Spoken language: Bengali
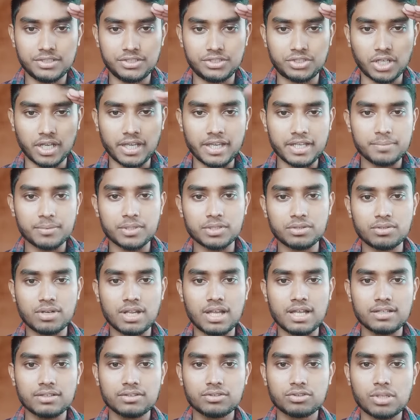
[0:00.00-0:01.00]
জয়
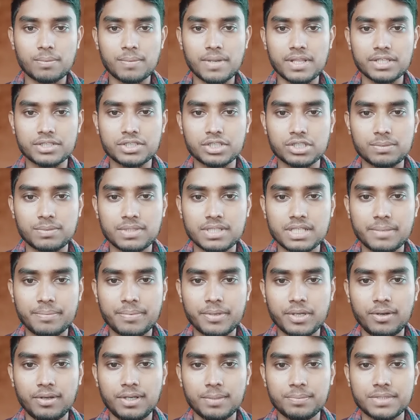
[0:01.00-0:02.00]
বন্ধুরা তোমরা দেখছো তোমাদের
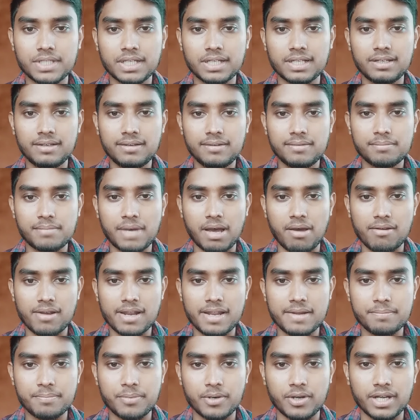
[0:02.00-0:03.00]
প্রিয় ইউটিউব চ্যানেল মা
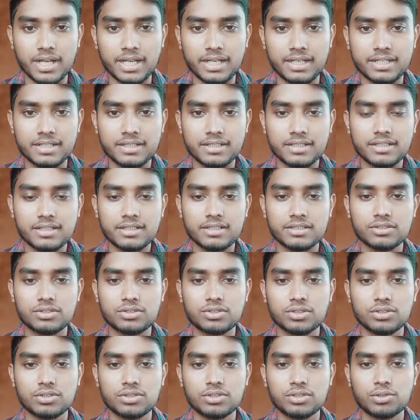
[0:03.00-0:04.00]
অনলাইন পয়েন্ট
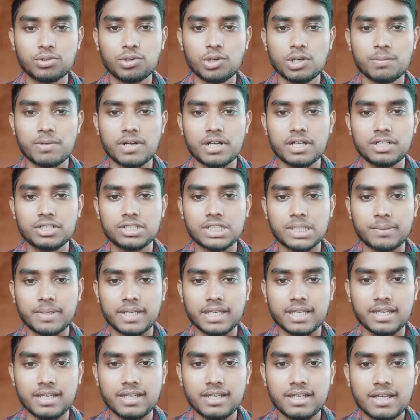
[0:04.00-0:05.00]
তো গুড মর্নিং
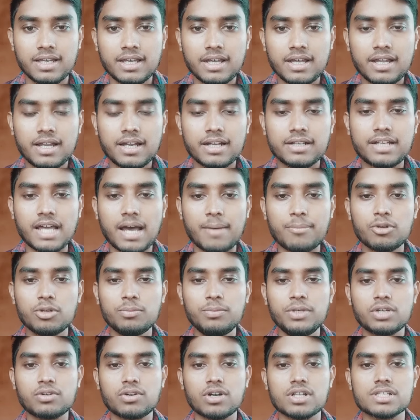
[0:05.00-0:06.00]
সবাইকে ডাব্লিউ
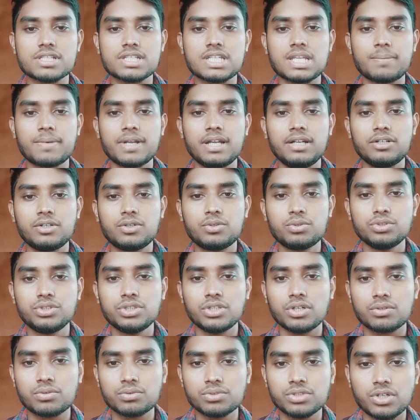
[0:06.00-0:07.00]
বি কনস্টেবল টু
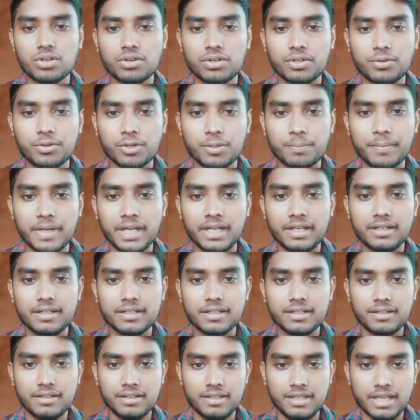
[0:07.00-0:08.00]
জিরো টু জিরো রিক্রুটমেন্ট
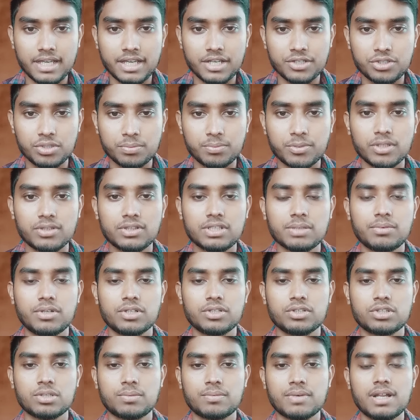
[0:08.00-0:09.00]
নিয়ে কিছু বলতে
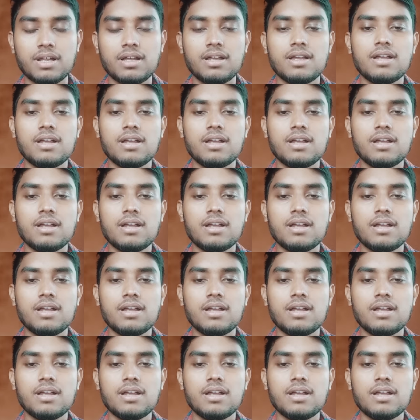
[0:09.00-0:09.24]
বলেছো তোমরা